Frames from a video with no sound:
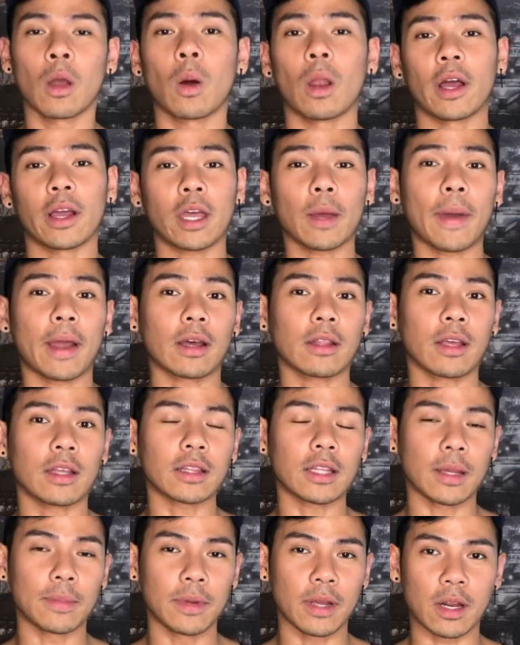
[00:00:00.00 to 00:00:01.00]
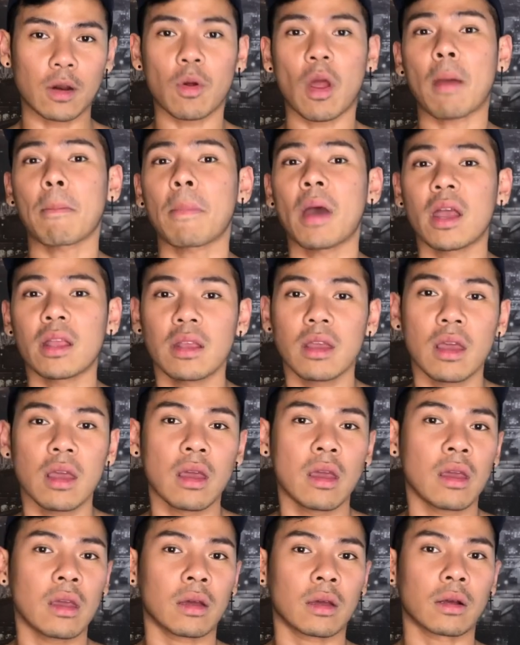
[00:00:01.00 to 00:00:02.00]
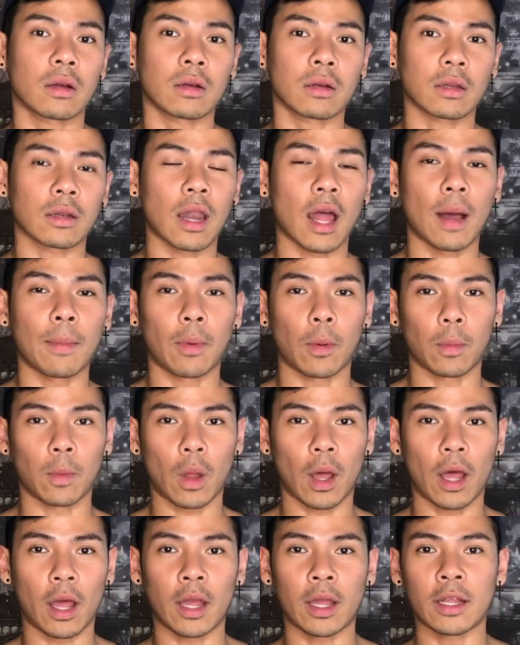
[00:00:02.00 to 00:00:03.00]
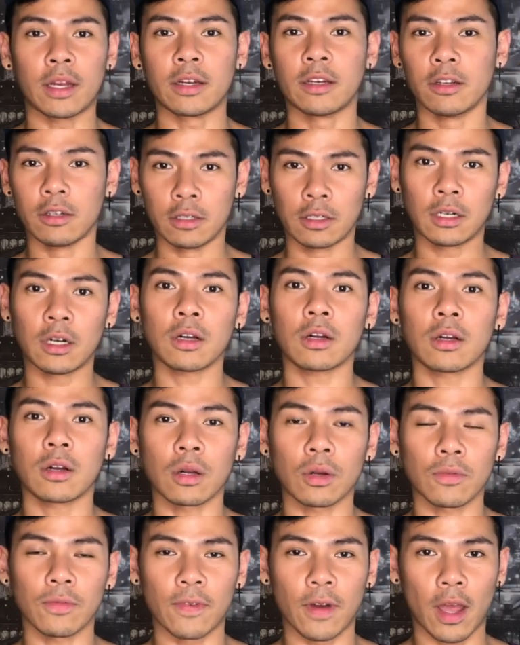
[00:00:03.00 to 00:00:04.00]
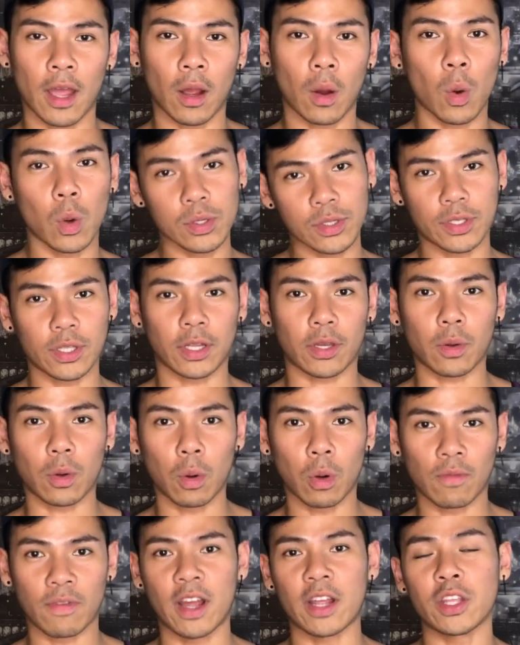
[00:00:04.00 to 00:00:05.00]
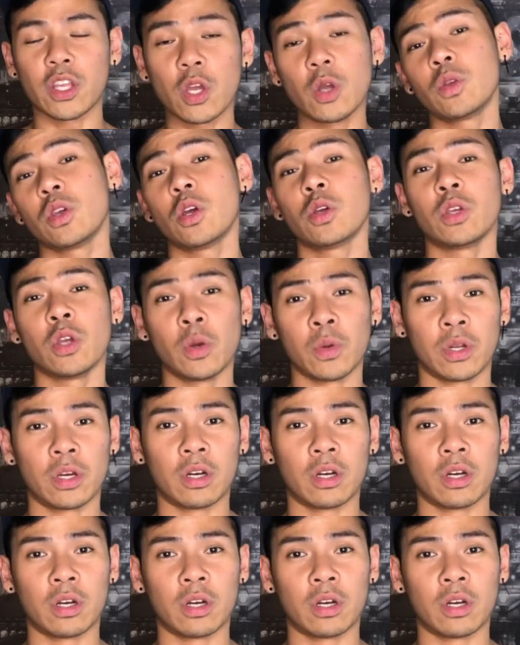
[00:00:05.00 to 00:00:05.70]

hoặc là các bạn có thể tìm được Grand Marnier là một loại nữa về orange liqueur và nhiều nhiều nhiều